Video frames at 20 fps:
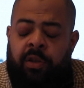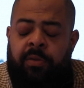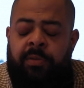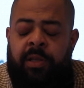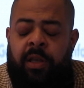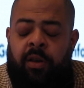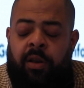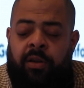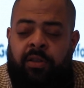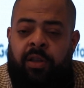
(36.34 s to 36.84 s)
اللي
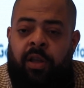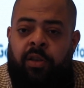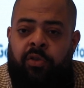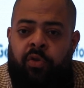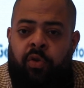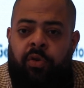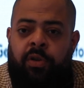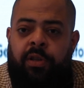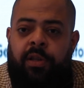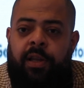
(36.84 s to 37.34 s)
ذكرتها
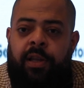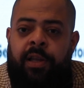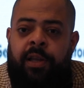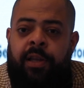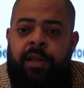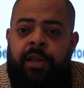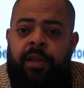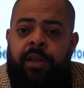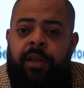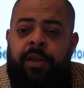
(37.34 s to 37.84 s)
اظن
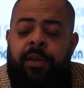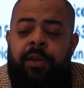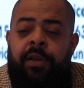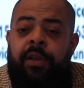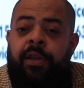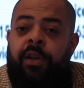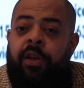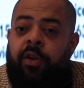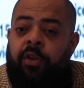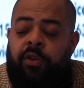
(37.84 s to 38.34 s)

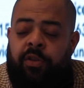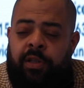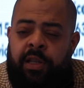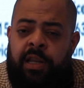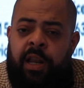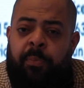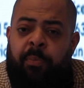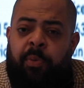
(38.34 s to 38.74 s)
لينا